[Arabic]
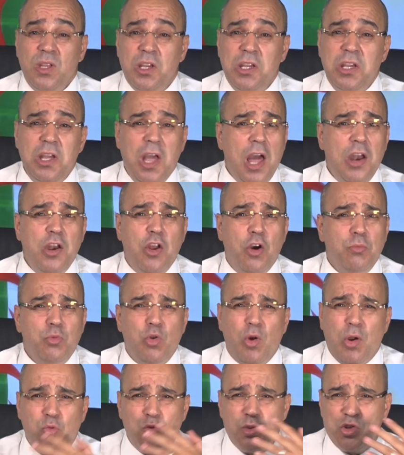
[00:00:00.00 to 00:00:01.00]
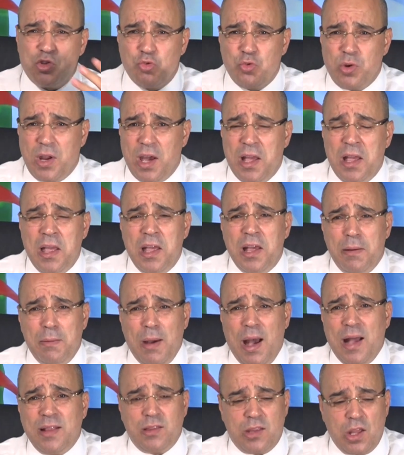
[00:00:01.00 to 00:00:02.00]
هي انهم يروجون
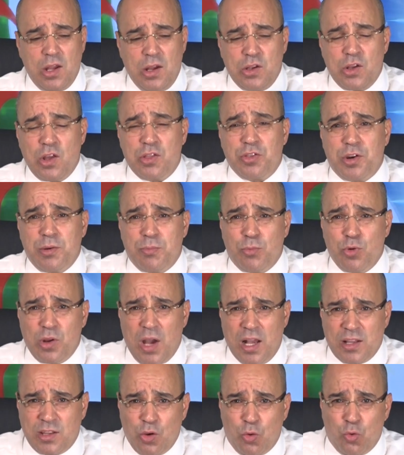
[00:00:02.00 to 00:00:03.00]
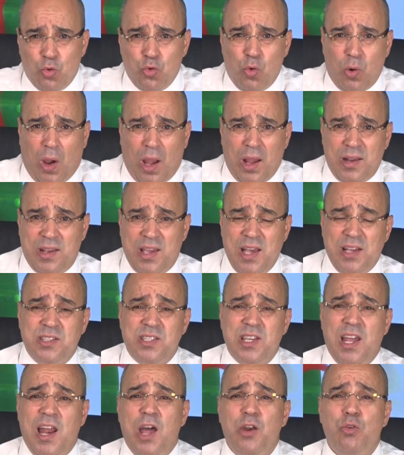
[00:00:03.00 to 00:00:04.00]
حتى يضربون حتى يقولوا قايد
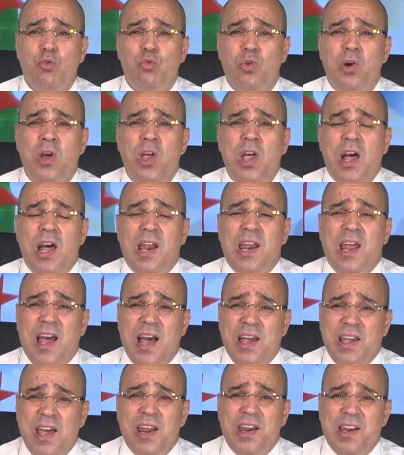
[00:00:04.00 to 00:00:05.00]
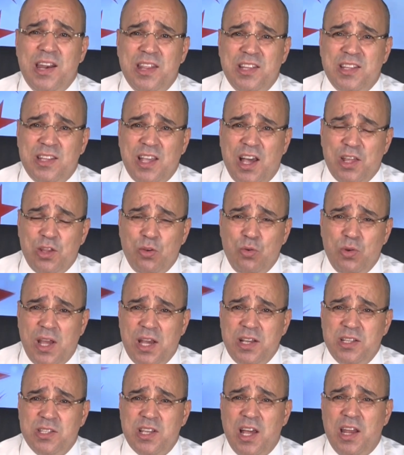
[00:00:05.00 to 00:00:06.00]
صالح انه الخيار الذي اتخذه
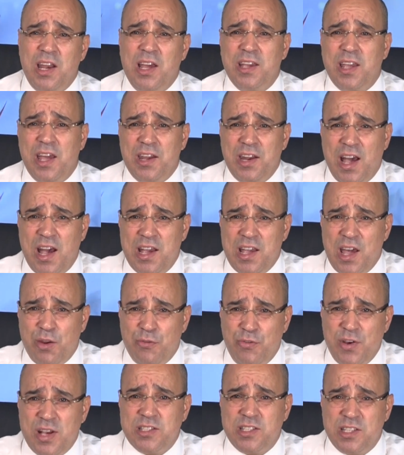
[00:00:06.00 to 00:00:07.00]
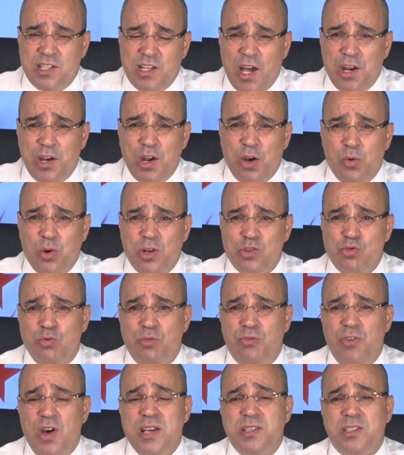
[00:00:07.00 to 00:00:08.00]
القايد صالح كان خيار فاسد لانه
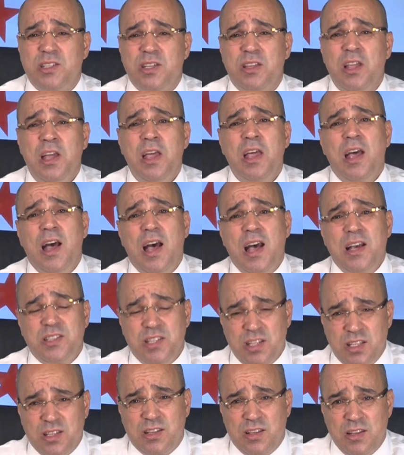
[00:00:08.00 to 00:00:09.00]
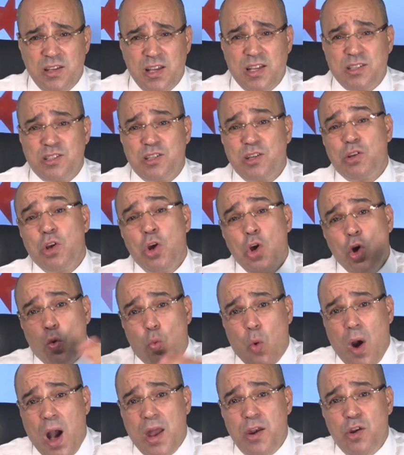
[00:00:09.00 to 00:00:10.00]
رجل فاسد اسد اسد
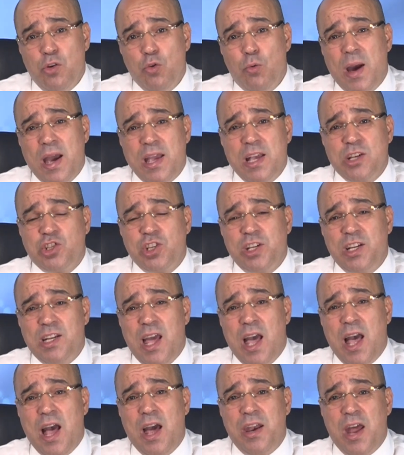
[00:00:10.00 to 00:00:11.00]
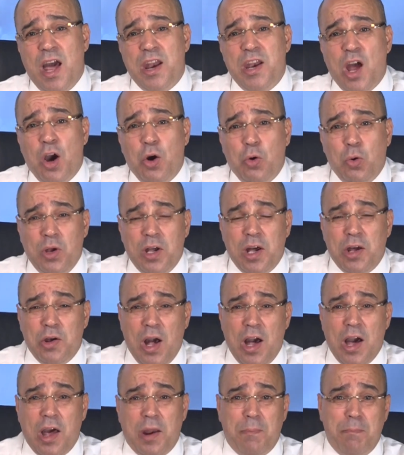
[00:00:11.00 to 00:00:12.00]
وان ما يجري الان انه
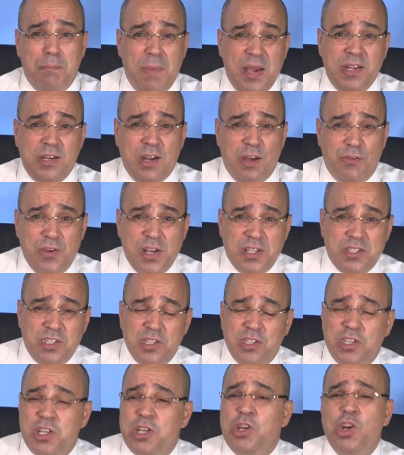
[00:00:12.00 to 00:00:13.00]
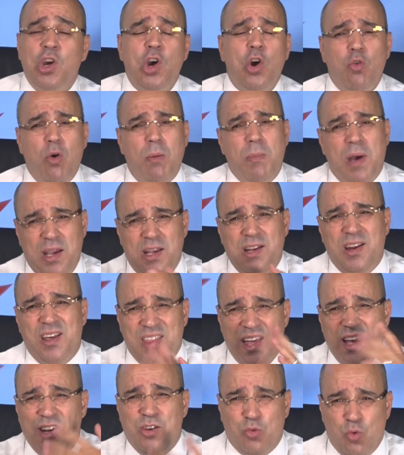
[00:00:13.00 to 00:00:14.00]
حرب بين فاسدين وما الى
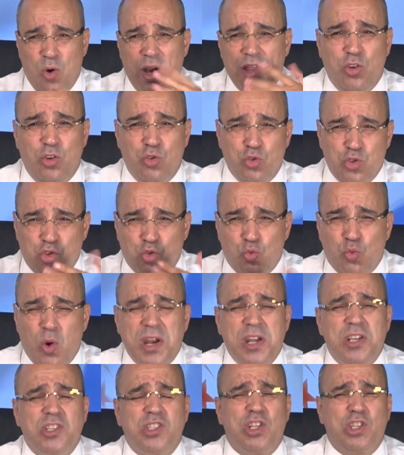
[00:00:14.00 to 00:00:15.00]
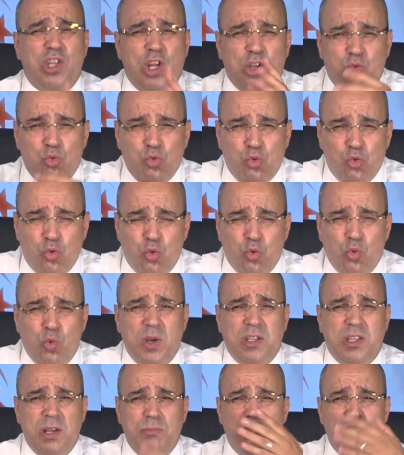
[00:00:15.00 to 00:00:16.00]
ذلك الاسطوانه ستطول
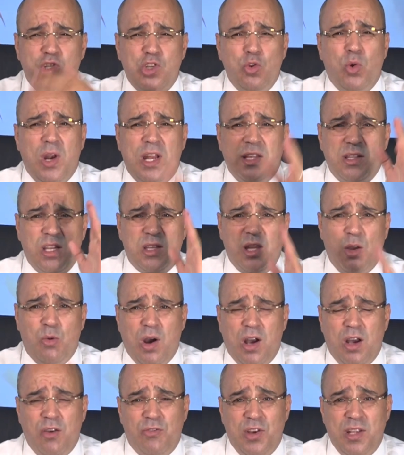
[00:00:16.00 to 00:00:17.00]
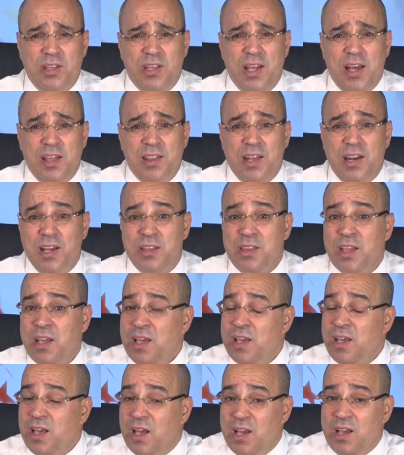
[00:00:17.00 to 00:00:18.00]
وتمشي ولن تتوقف عند هذا الحد.
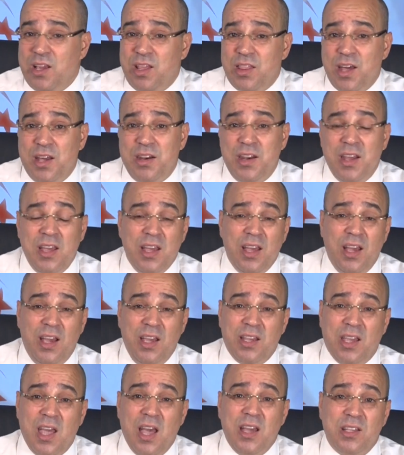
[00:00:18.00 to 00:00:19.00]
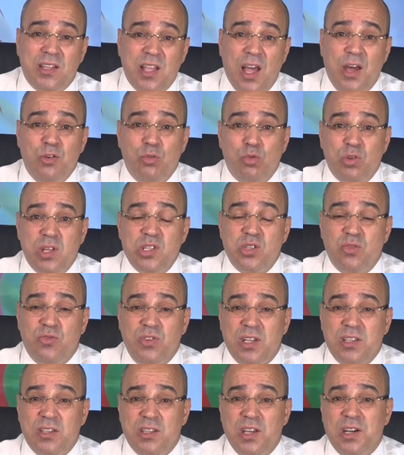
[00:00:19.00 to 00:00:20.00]
اذا حكايه انه
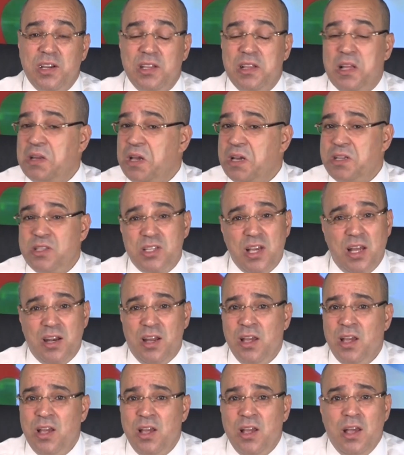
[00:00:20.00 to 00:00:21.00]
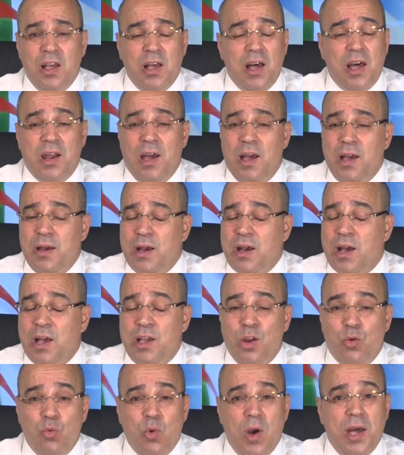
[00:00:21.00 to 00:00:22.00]
تصفيه تركه القايد صالح راح
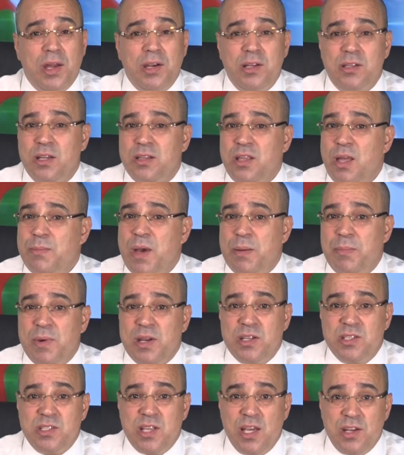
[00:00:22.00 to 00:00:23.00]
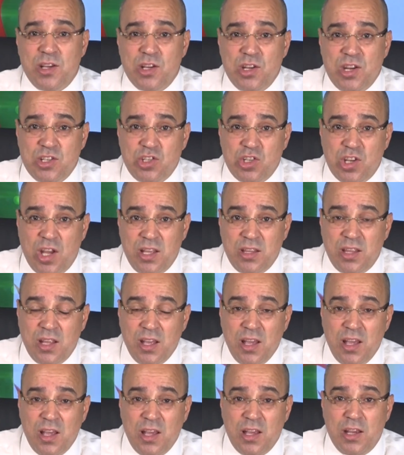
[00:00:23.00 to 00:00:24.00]
غير وارده تماما سنشهد
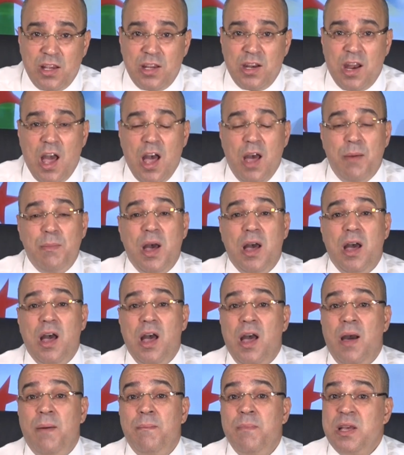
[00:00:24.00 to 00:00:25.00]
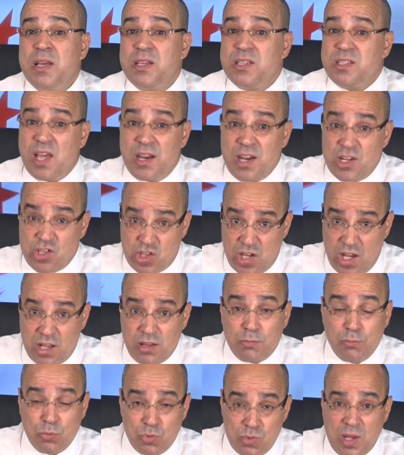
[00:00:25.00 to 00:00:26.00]
انهاء مهام
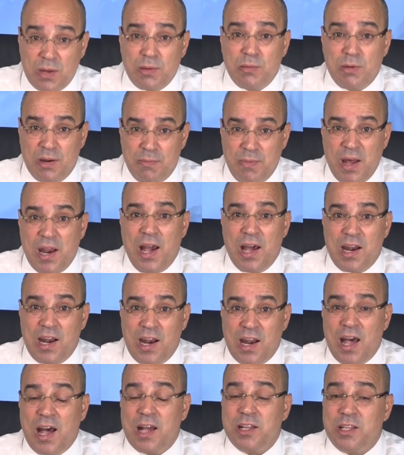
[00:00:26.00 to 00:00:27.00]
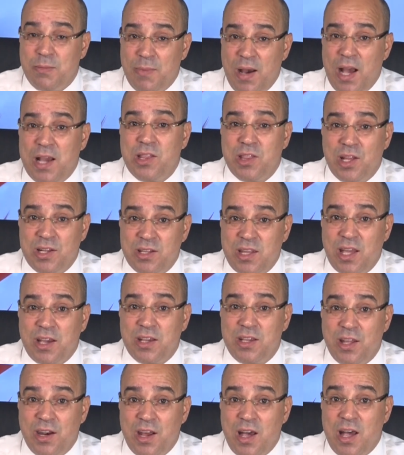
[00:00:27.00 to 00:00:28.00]
سنشهد المرحله القادمه ايضا
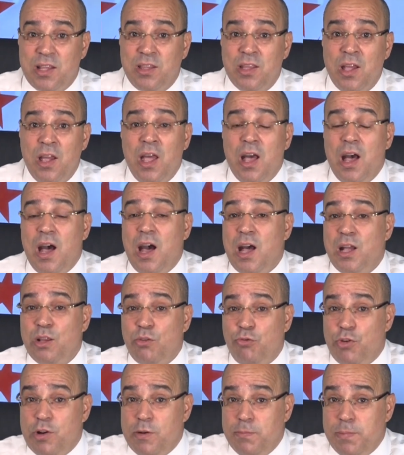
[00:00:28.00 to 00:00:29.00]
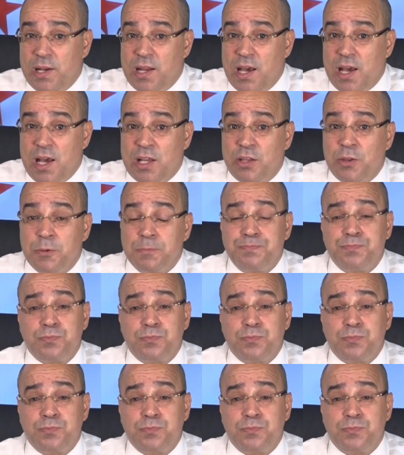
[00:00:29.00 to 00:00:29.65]
تغييرات في البلاد